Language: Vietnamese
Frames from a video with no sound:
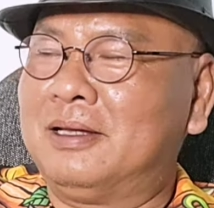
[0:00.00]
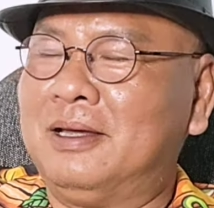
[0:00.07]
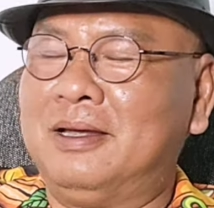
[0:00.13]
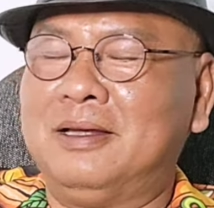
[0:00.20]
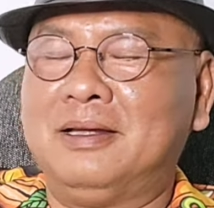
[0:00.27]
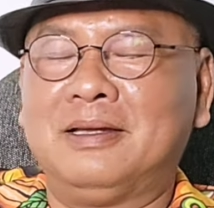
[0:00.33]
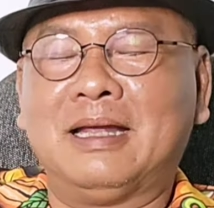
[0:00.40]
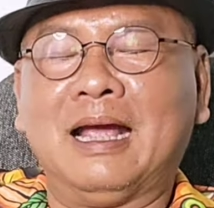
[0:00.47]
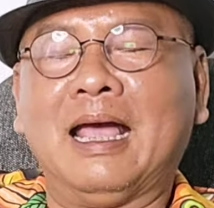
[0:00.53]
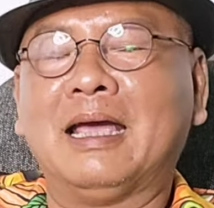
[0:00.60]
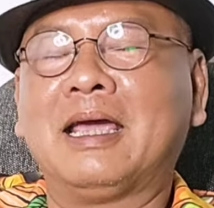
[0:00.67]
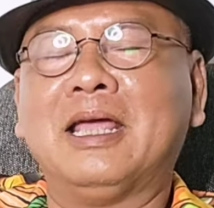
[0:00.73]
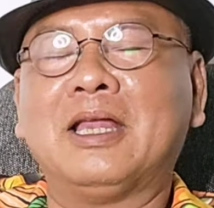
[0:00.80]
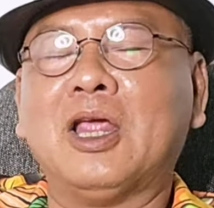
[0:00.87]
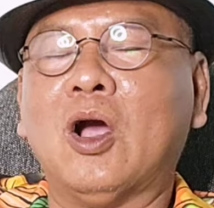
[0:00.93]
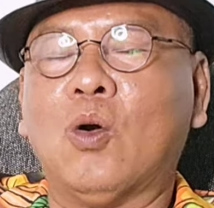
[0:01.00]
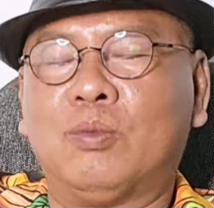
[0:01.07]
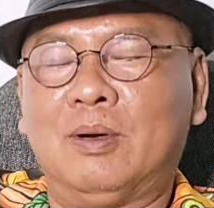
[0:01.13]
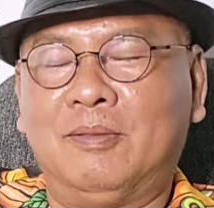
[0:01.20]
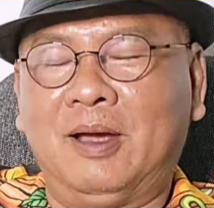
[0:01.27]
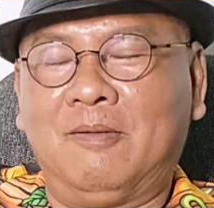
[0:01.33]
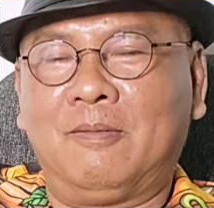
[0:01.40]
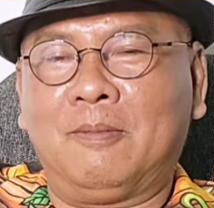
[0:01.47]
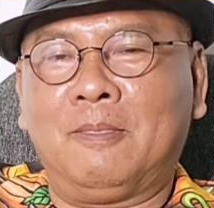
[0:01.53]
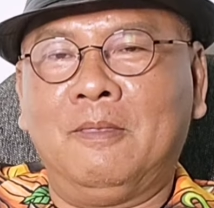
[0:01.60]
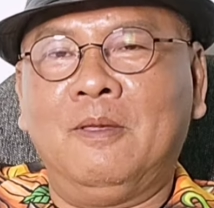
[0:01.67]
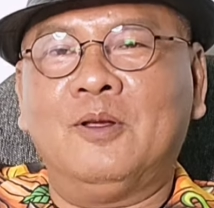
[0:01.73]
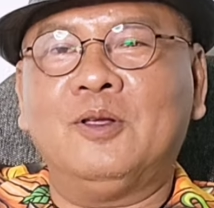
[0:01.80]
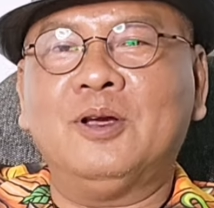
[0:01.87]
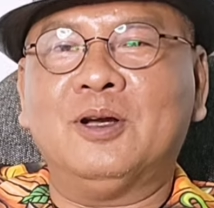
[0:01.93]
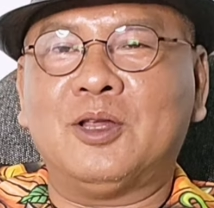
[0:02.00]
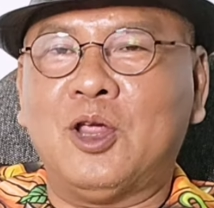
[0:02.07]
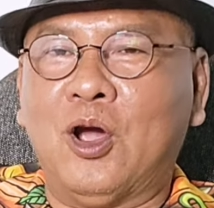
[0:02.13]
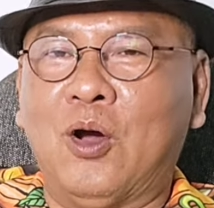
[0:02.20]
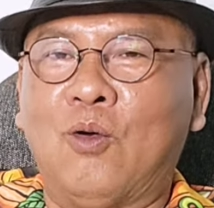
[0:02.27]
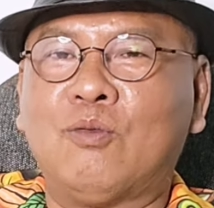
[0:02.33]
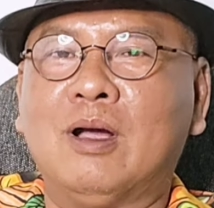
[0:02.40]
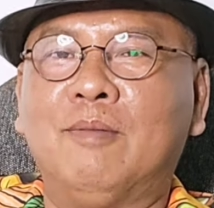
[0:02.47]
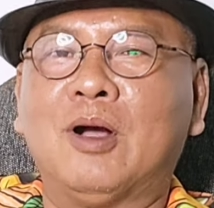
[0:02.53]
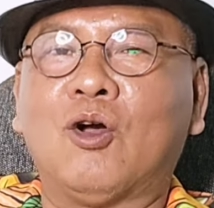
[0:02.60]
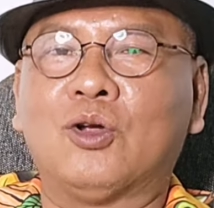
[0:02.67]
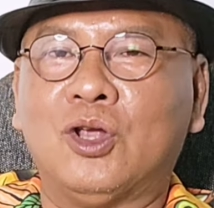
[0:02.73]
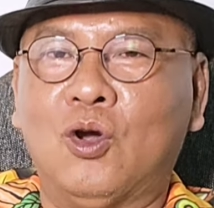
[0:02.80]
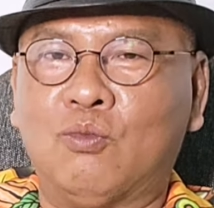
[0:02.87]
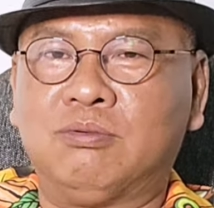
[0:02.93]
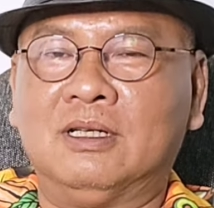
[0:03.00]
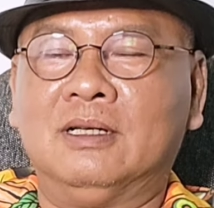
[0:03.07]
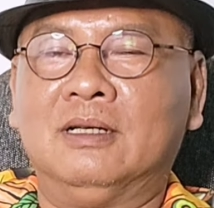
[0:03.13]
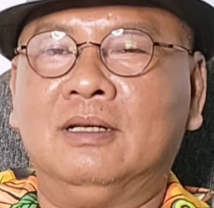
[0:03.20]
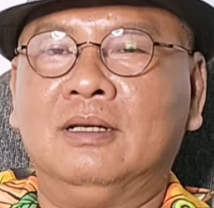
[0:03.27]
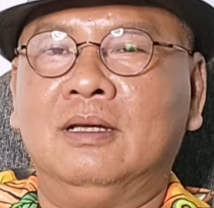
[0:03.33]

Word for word: thì chắc ai kia nhột lắm ha vừa nhột quá mà còn nhục nữa